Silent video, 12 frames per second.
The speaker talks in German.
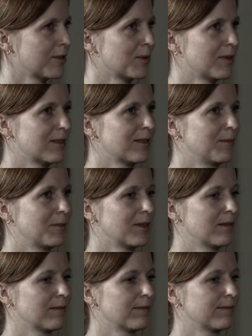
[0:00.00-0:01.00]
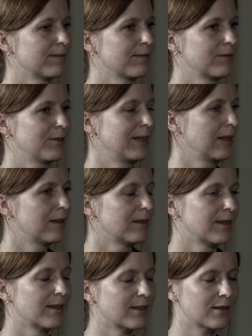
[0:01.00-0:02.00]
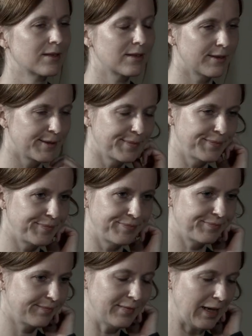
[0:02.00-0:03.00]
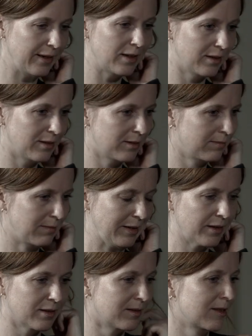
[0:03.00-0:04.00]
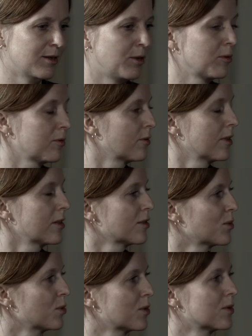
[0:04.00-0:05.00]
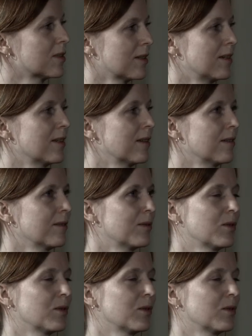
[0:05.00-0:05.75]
Also es gibt dann für jeden Text ähm, eigene, eigenen Soundtrack sozusagen.